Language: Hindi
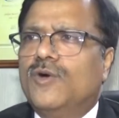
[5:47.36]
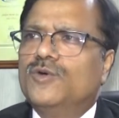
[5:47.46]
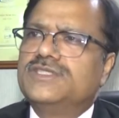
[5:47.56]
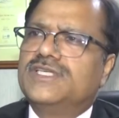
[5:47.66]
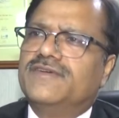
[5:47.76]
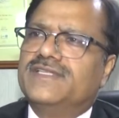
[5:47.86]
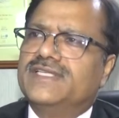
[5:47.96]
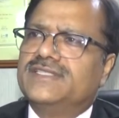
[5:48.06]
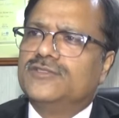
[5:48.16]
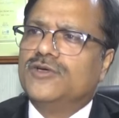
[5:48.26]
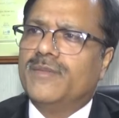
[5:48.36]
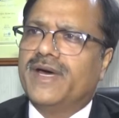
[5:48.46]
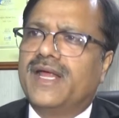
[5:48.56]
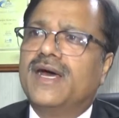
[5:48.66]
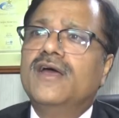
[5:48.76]
उसकी वजह से जो
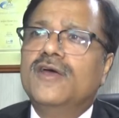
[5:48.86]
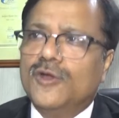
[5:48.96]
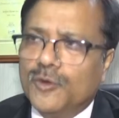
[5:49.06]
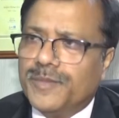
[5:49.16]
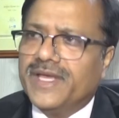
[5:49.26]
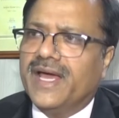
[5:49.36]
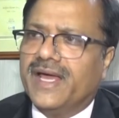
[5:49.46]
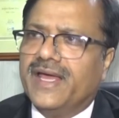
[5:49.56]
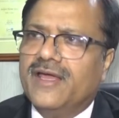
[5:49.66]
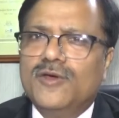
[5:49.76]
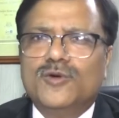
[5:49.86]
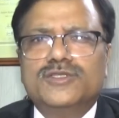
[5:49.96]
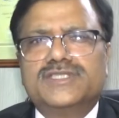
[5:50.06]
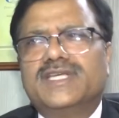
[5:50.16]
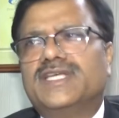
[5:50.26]
हमारा रुपया है
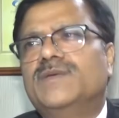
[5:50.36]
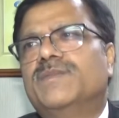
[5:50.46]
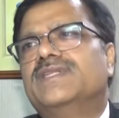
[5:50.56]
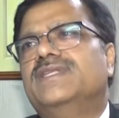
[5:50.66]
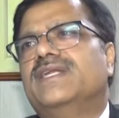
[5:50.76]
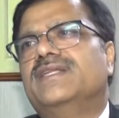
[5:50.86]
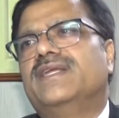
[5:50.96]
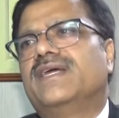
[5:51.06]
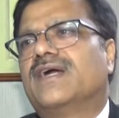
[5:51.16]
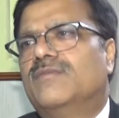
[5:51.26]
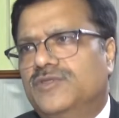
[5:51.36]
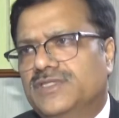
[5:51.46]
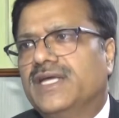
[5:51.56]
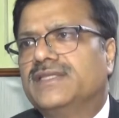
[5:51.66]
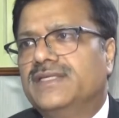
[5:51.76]
उसकी कीमत धीरे धीरे कम हो
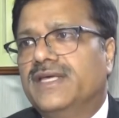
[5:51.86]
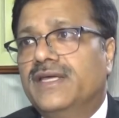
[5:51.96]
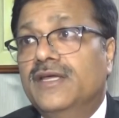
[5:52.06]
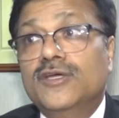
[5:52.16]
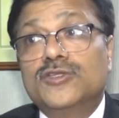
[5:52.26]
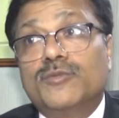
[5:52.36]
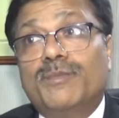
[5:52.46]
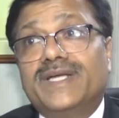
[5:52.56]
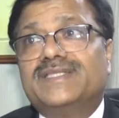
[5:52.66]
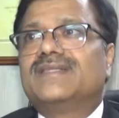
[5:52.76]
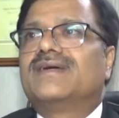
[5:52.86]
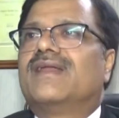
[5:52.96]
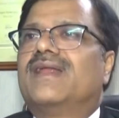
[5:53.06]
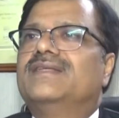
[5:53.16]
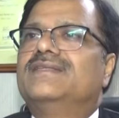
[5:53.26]
जाती है तो बचत
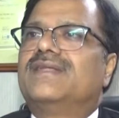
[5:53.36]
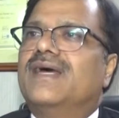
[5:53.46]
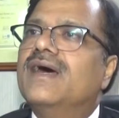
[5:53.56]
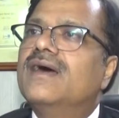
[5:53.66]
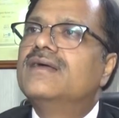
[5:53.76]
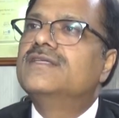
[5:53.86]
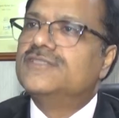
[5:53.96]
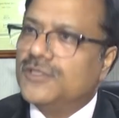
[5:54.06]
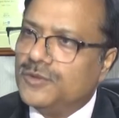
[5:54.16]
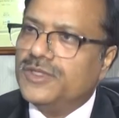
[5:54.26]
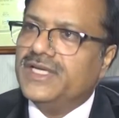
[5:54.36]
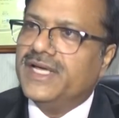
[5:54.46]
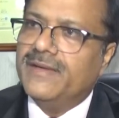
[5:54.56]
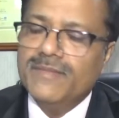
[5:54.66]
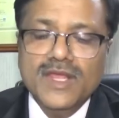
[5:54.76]
करना जितना ज़रूरी
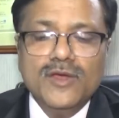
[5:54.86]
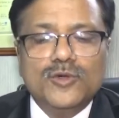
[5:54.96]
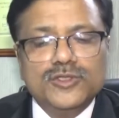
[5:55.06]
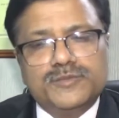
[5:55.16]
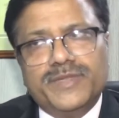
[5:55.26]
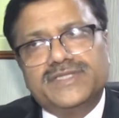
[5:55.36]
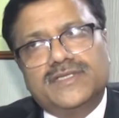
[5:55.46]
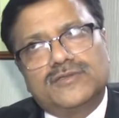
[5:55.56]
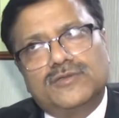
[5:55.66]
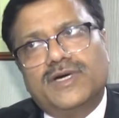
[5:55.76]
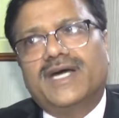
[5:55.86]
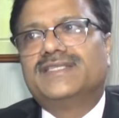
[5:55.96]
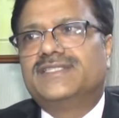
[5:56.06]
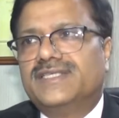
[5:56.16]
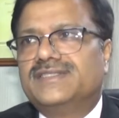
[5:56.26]
है उस बचत को
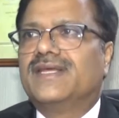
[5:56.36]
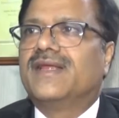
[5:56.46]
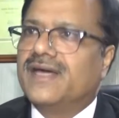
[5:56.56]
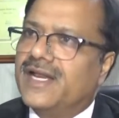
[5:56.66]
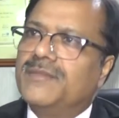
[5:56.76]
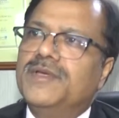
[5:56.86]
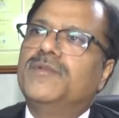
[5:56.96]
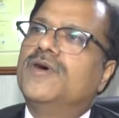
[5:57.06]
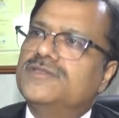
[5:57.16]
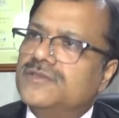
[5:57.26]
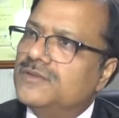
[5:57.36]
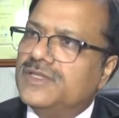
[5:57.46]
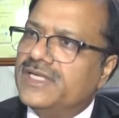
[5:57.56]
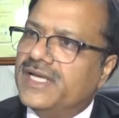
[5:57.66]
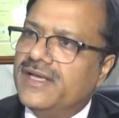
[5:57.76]
अच्छे से रखना भी बहुत
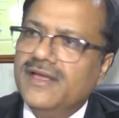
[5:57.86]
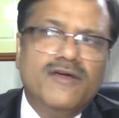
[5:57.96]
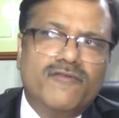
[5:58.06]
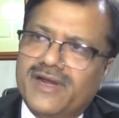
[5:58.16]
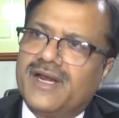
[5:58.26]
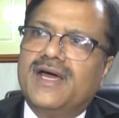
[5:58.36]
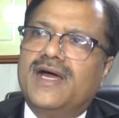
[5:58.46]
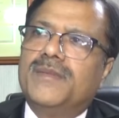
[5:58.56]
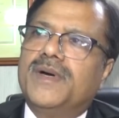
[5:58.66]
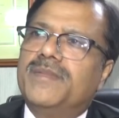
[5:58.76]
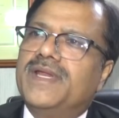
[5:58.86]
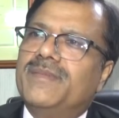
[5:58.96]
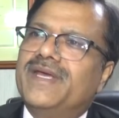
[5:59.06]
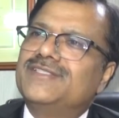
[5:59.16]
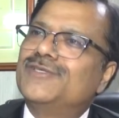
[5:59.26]
ज़रूरी है वरना हम अपने
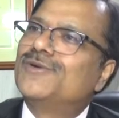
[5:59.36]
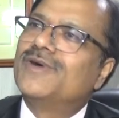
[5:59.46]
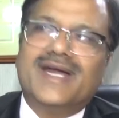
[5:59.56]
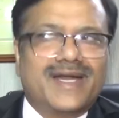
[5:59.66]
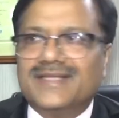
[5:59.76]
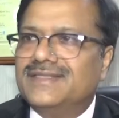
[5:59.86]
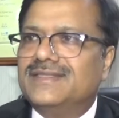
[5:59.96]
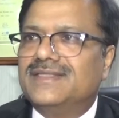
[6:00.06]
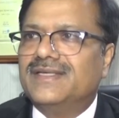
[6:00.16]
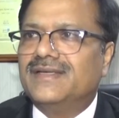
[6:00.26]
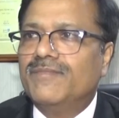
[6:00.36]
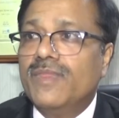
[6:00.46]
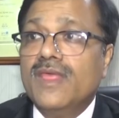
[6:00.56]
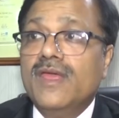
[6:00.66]
पैसे को घटा देते हैं